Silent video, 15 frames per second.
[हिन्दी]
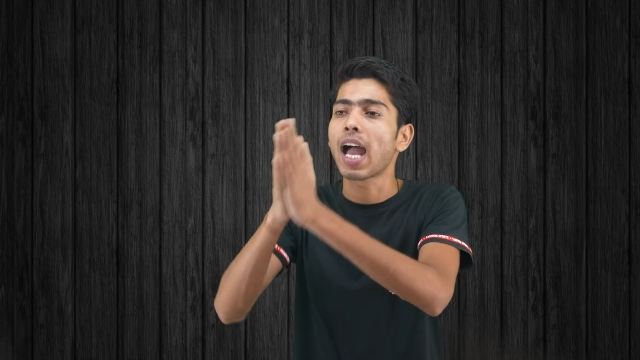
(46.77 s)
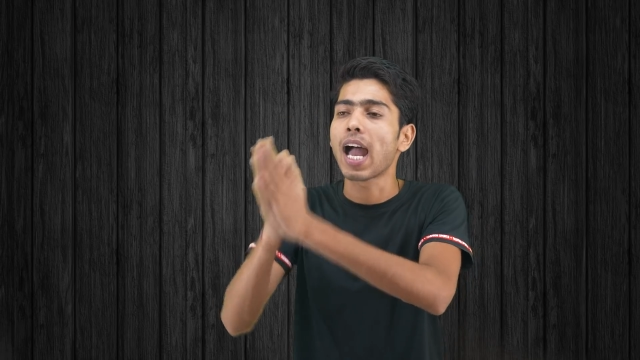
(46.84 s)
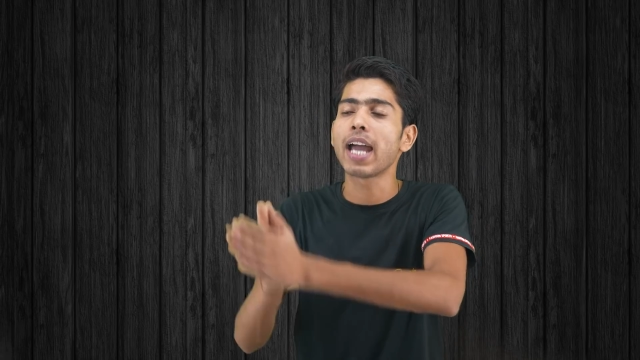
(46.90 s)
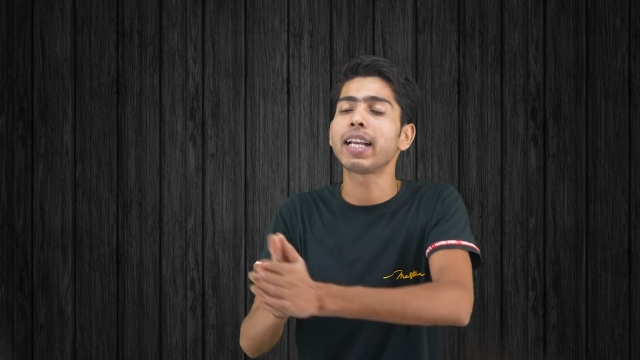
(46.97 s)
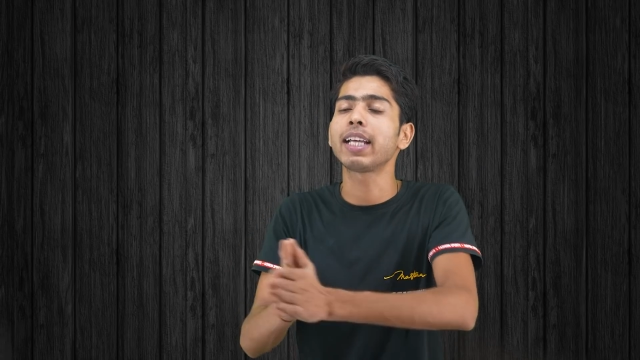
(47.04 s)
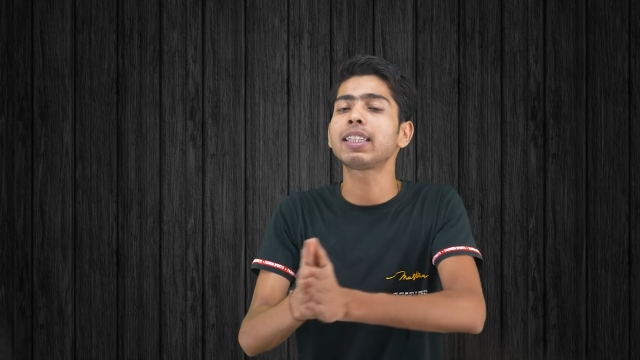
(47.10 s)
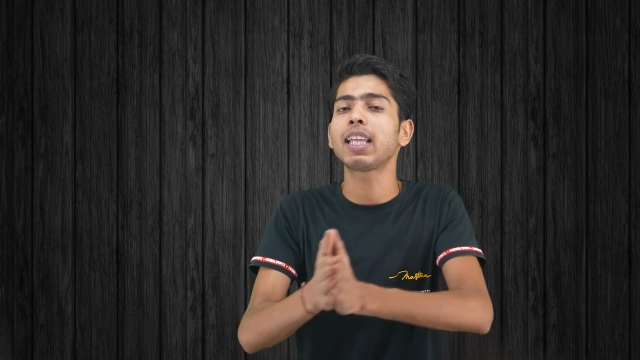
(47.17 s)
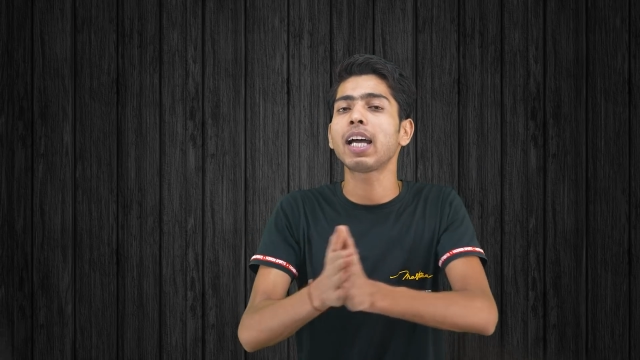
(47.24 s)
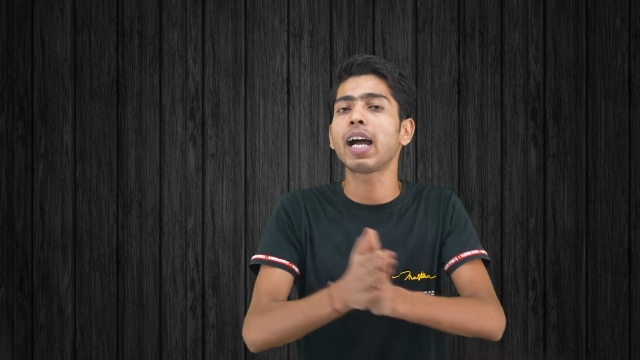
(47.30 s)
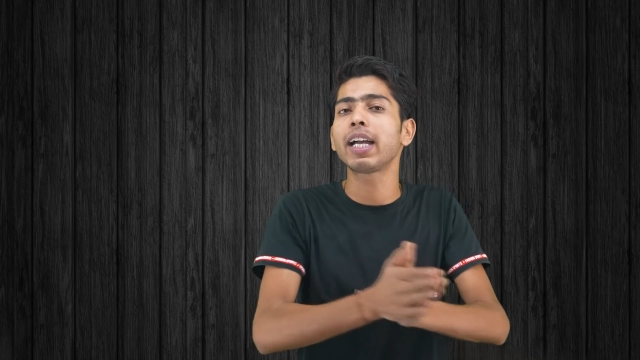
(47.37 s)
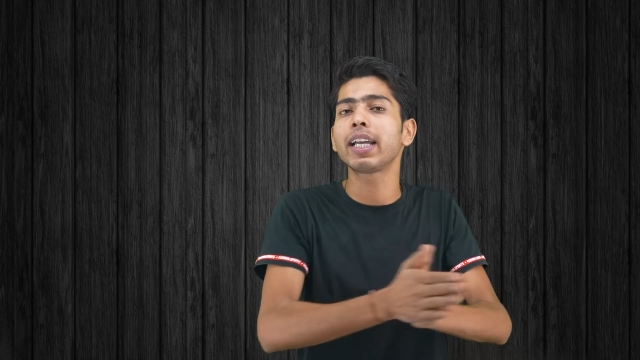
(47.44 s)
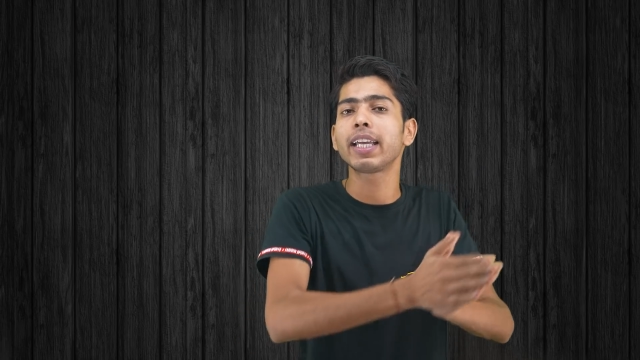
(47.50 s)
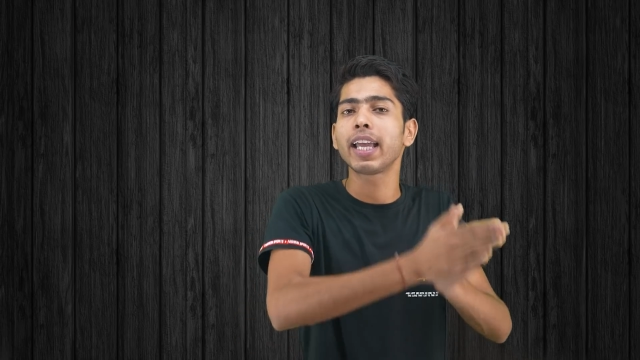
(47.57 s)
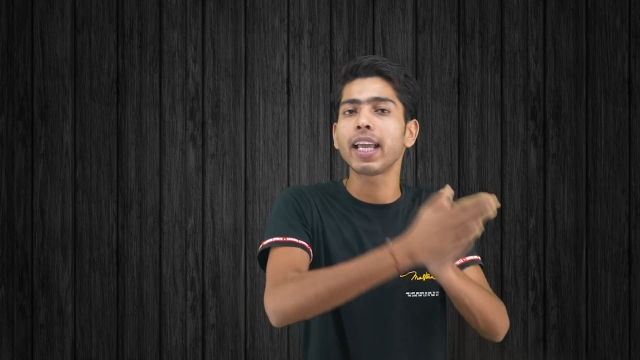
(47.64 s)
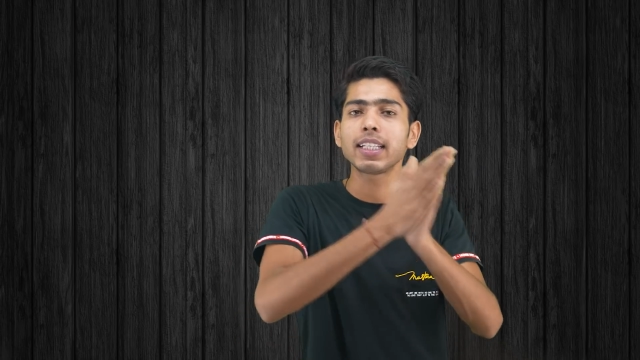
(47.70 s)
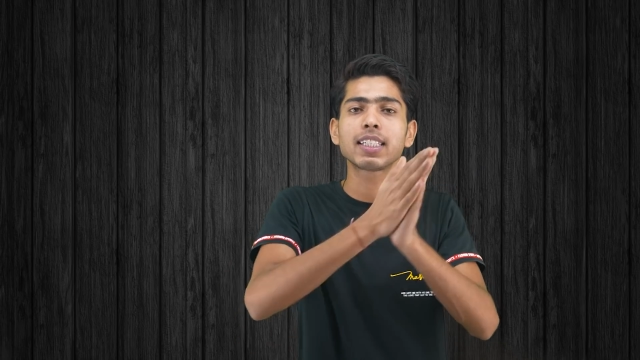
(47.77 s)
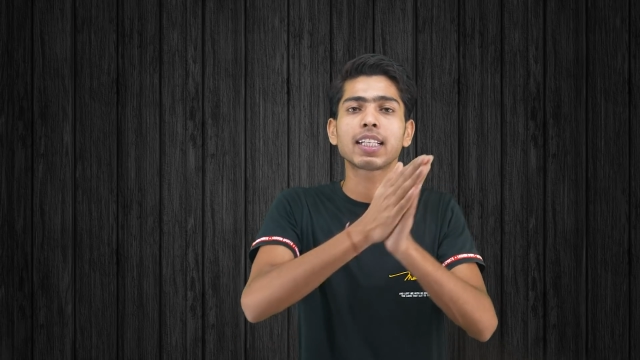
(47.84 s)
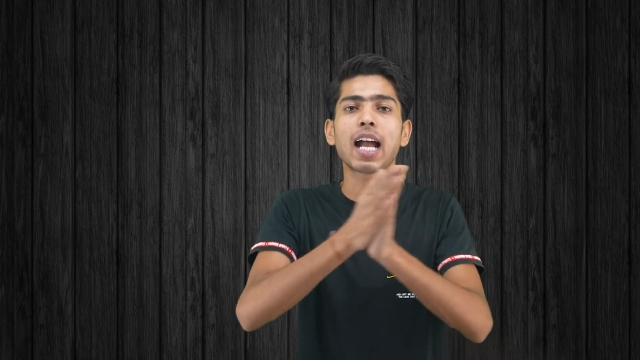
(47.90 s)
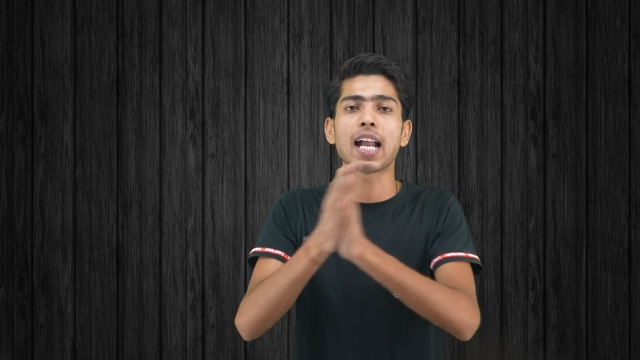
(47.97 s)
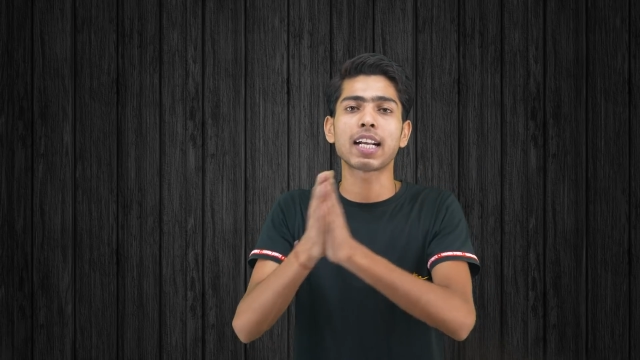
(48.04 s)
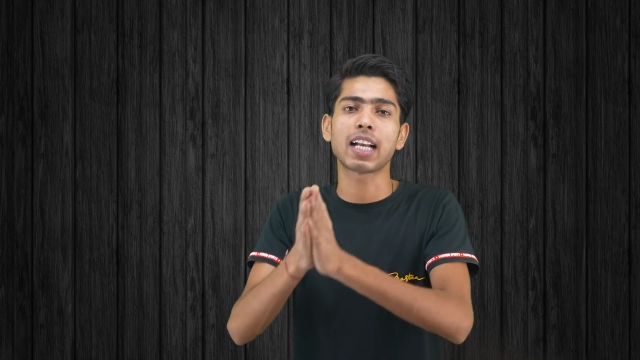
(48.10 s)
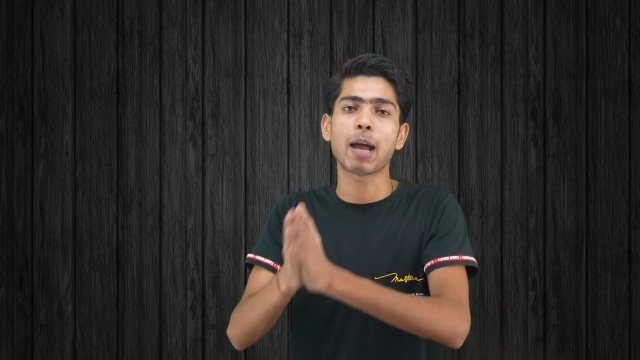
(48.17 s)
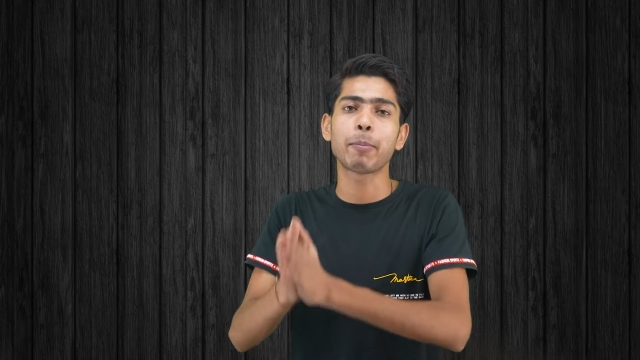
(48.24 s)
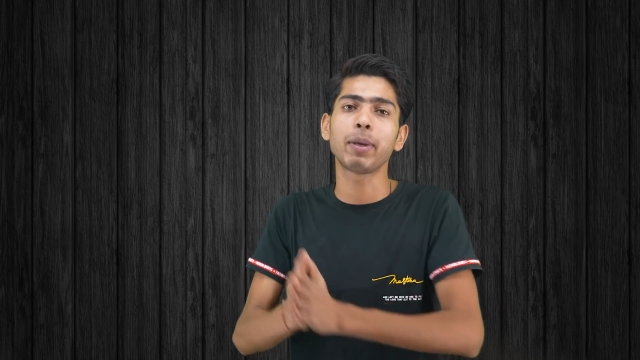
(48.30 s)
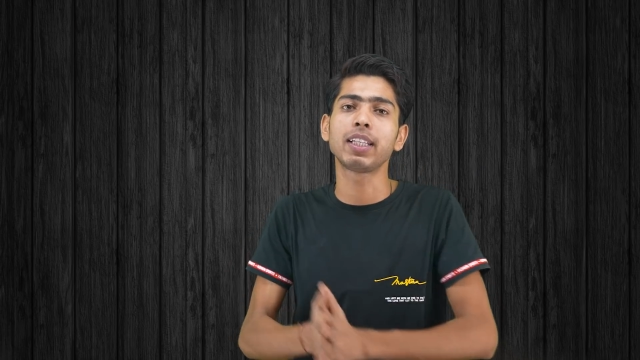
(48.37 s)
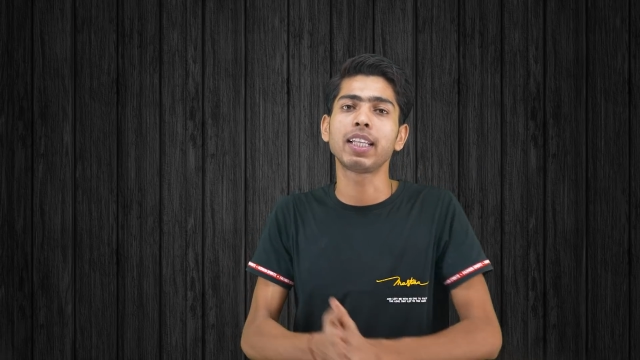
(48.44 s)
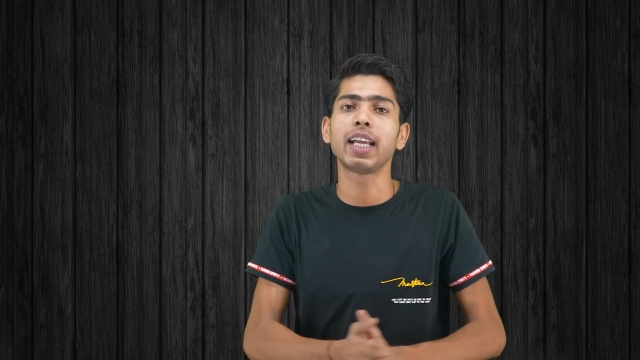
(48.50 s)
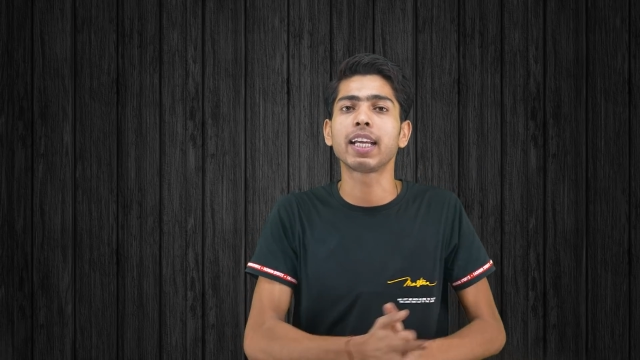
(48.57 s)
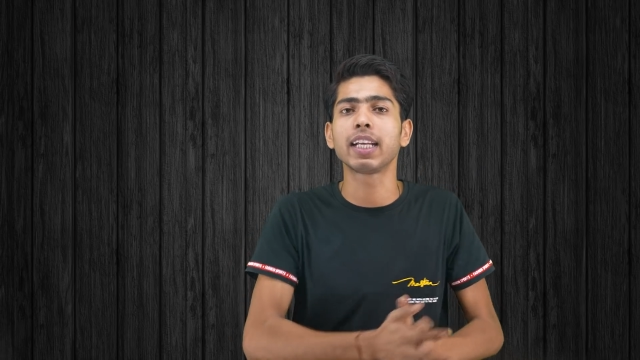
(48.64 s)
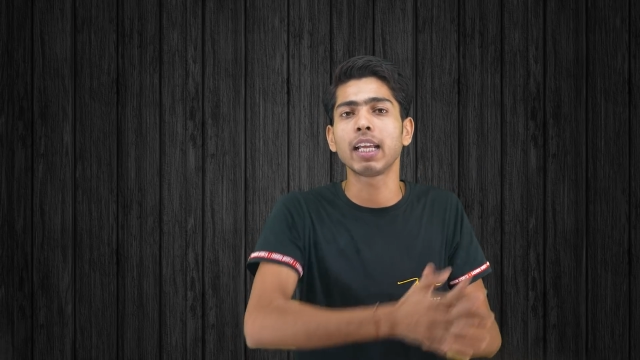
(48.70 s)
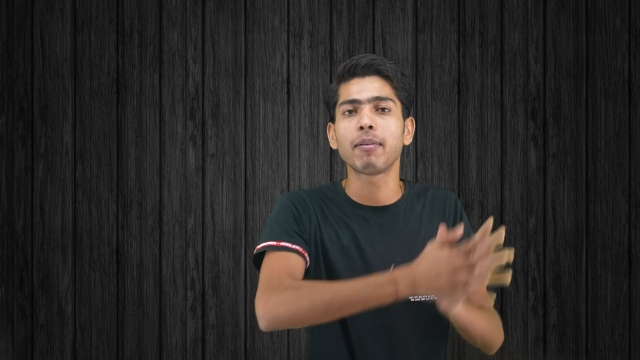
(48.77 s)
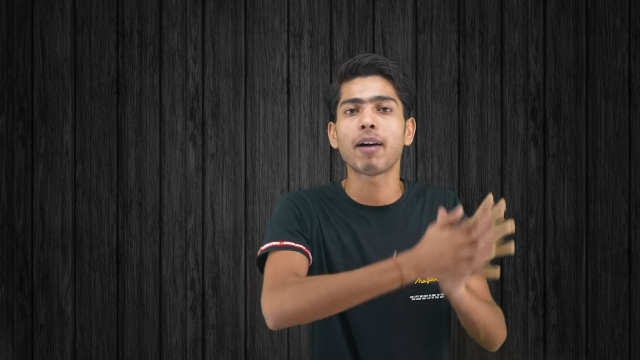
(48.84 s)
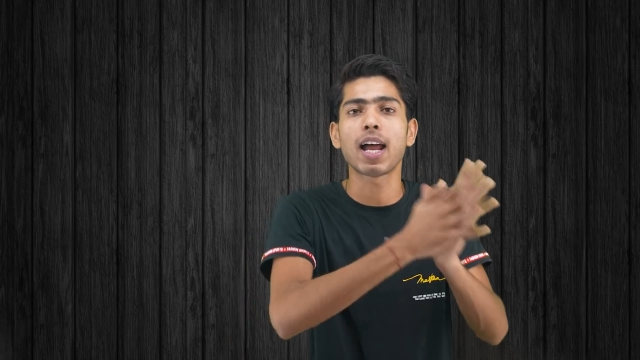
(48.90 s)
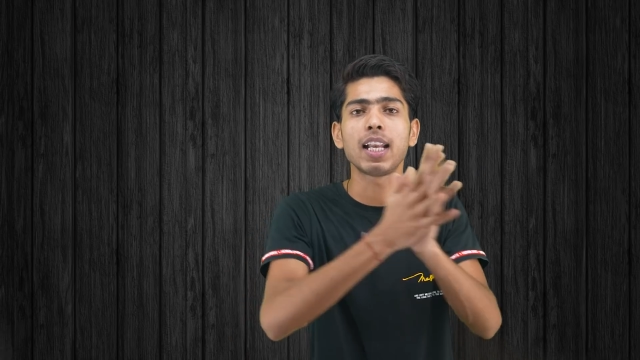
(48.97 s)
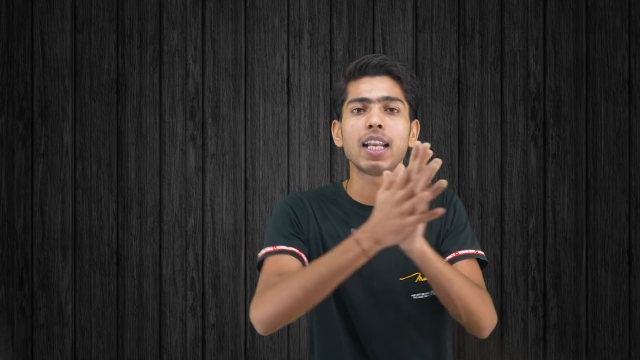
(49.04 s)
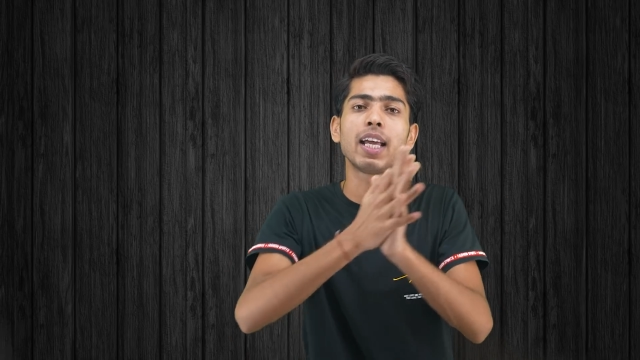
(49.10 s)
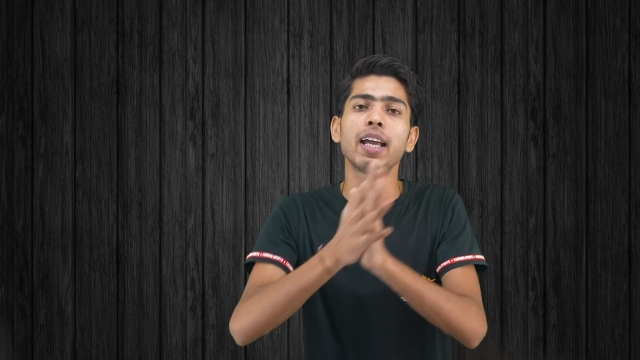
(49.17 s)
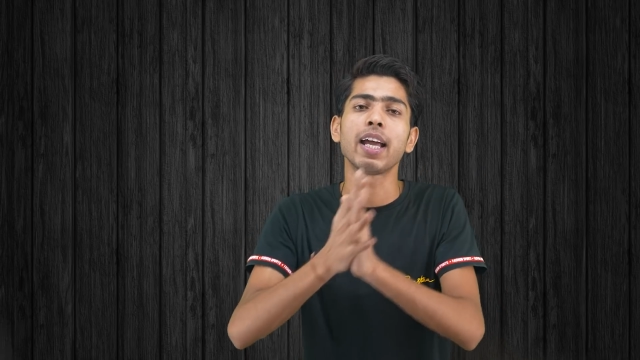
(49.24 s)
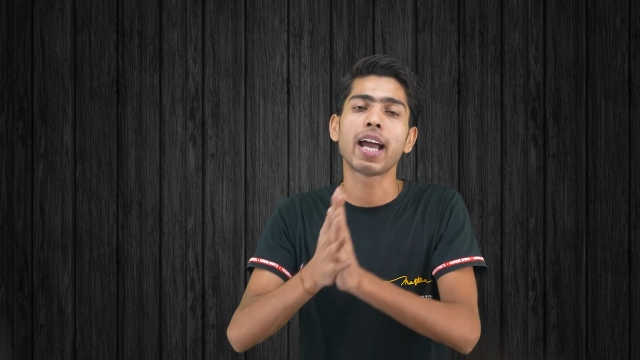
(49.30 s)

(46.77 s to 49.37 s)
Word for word: हैरत अंगेज कारनामे देखने वाले